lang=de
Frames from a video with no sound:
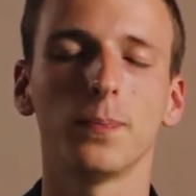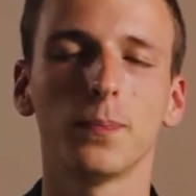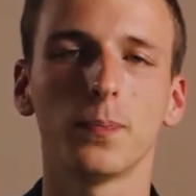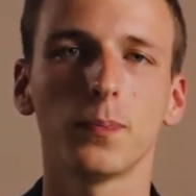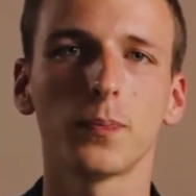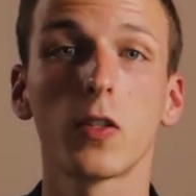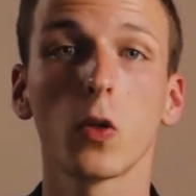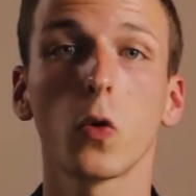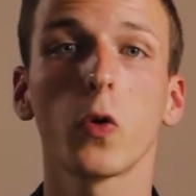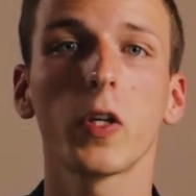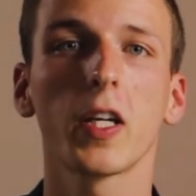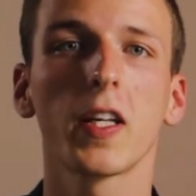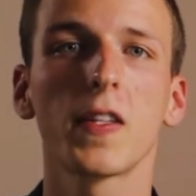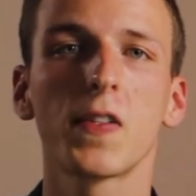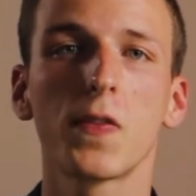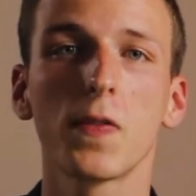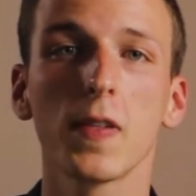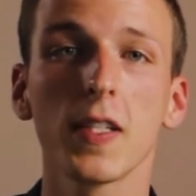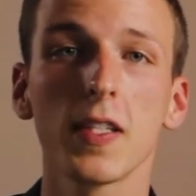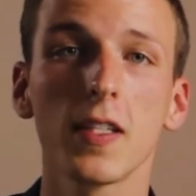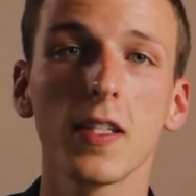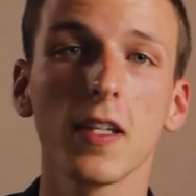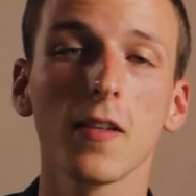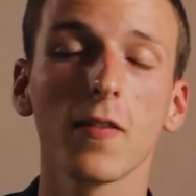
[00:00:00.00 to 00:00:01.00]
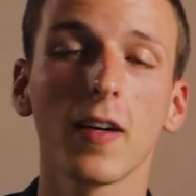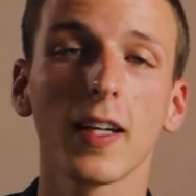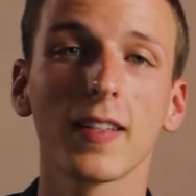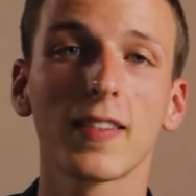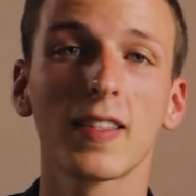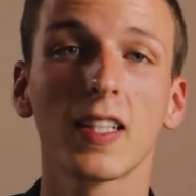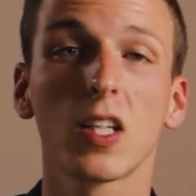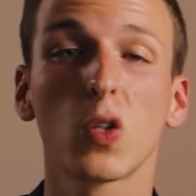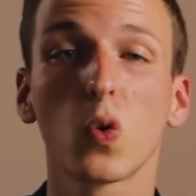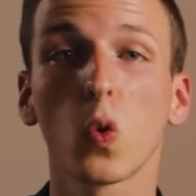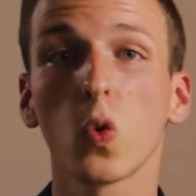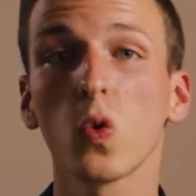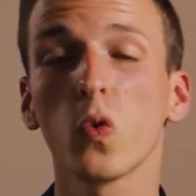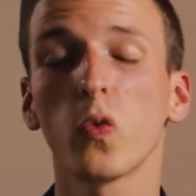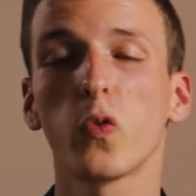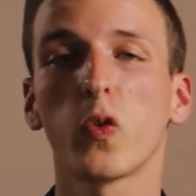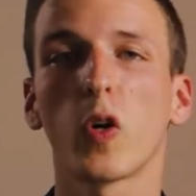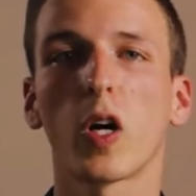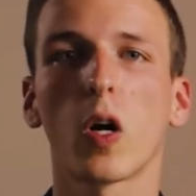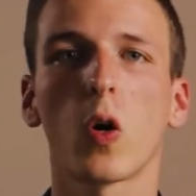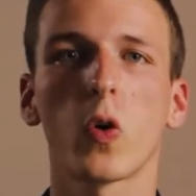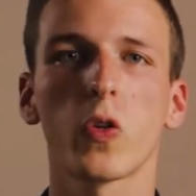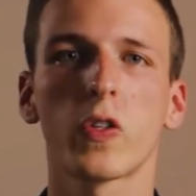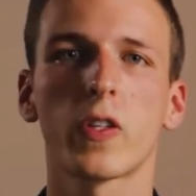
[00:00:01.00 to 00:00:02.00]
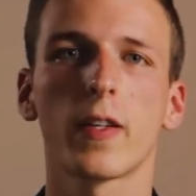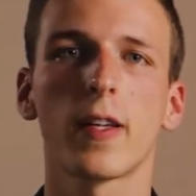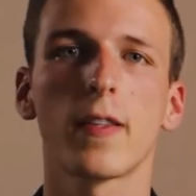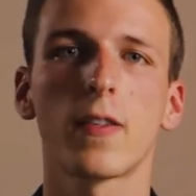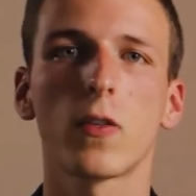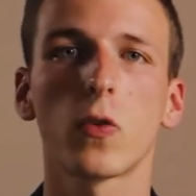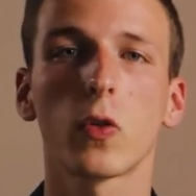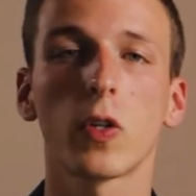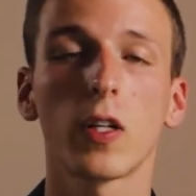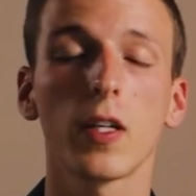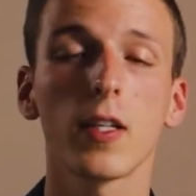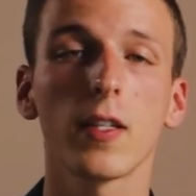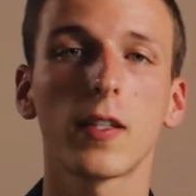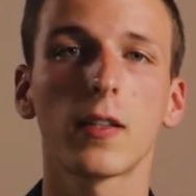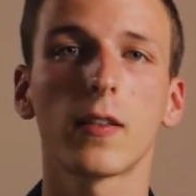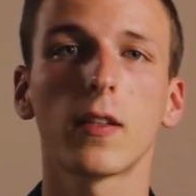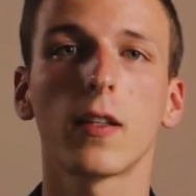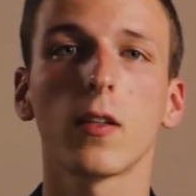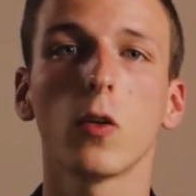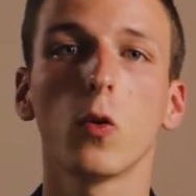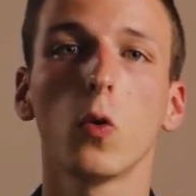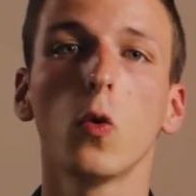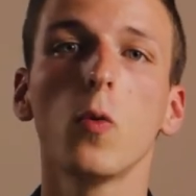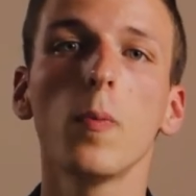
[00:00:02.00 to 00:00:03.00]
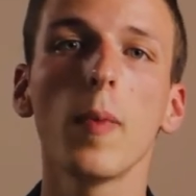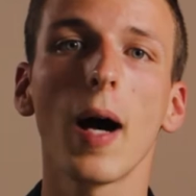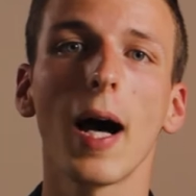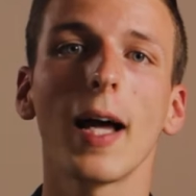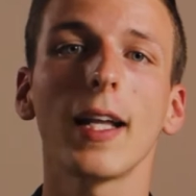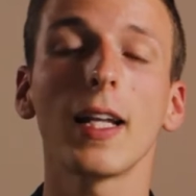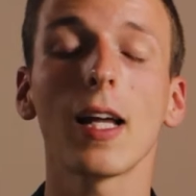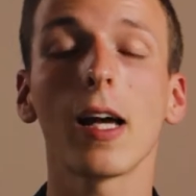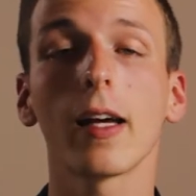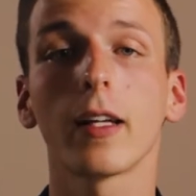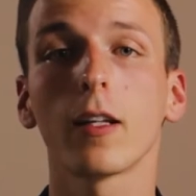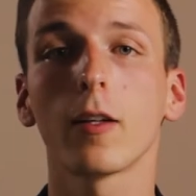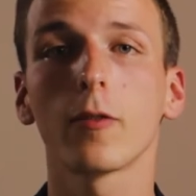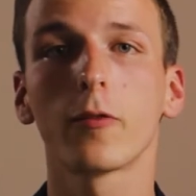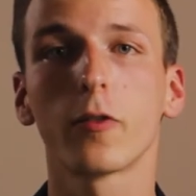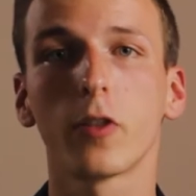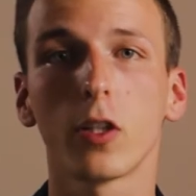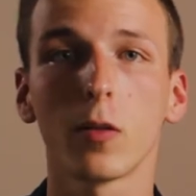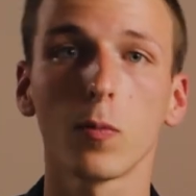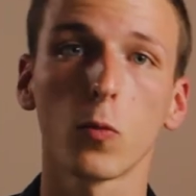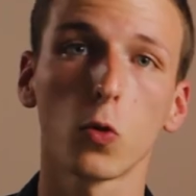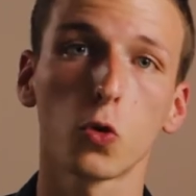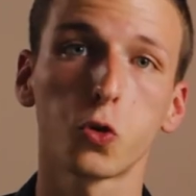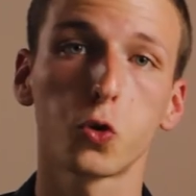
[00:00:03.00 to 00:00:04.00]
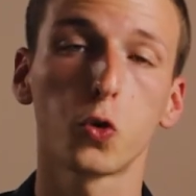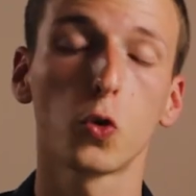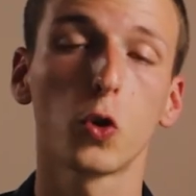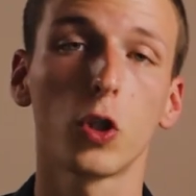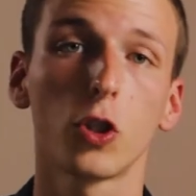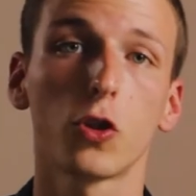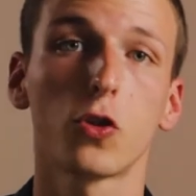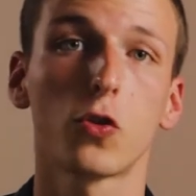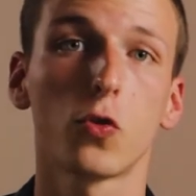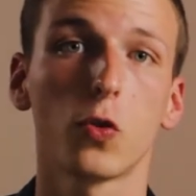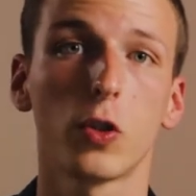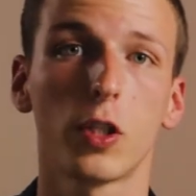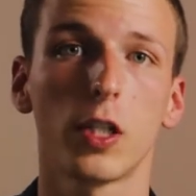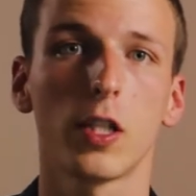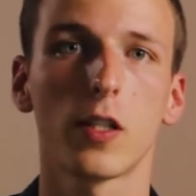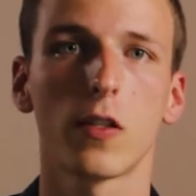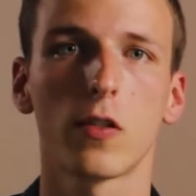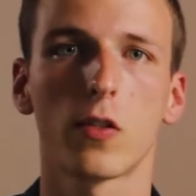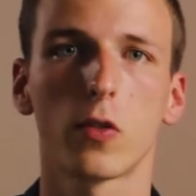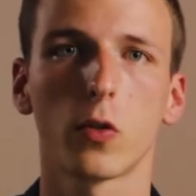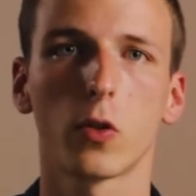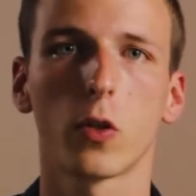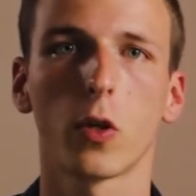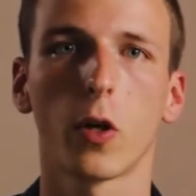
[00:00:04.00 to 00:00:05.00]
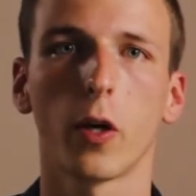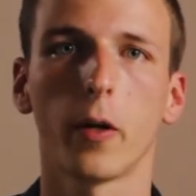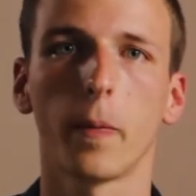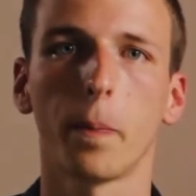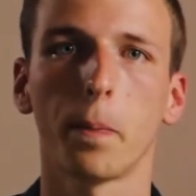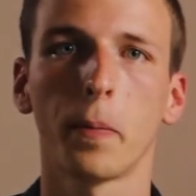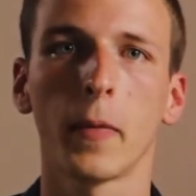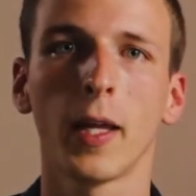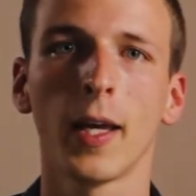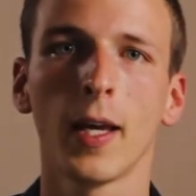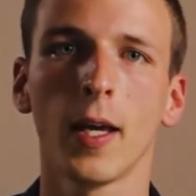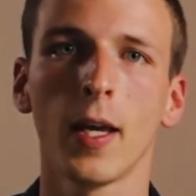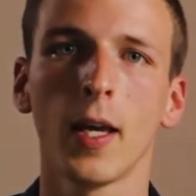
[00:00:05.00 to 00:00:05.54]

So, jetzt wisst ihr, was die Grundvoraussetzung ist, um an einer Filmhochschule studieren zu können.